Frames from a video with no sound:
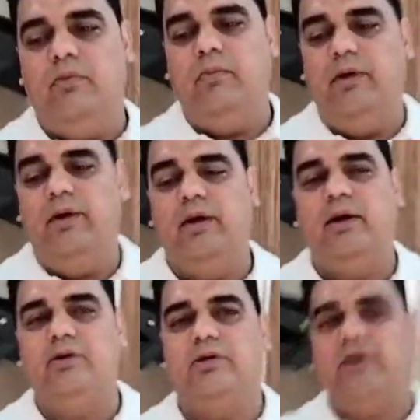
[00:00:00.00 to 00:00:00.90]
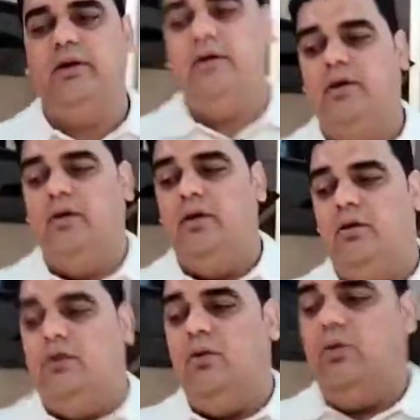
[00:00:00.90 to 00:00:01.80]
मुहैया कर सकें
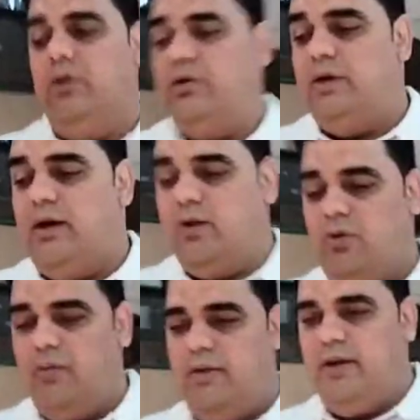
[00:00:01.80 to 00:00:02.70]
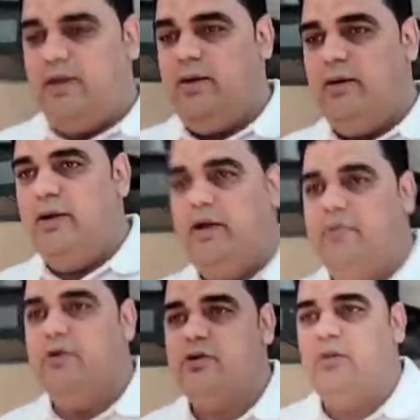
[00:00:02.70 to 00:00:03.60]
और इस घर को हमने
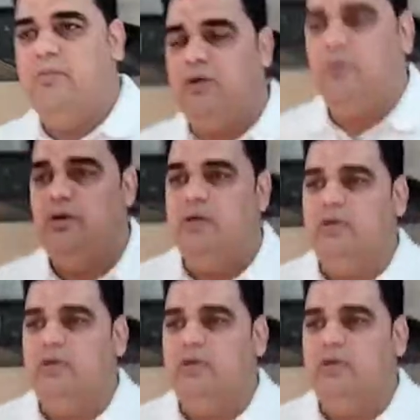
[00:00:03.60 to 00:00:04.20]
रेनोवेशन में कोई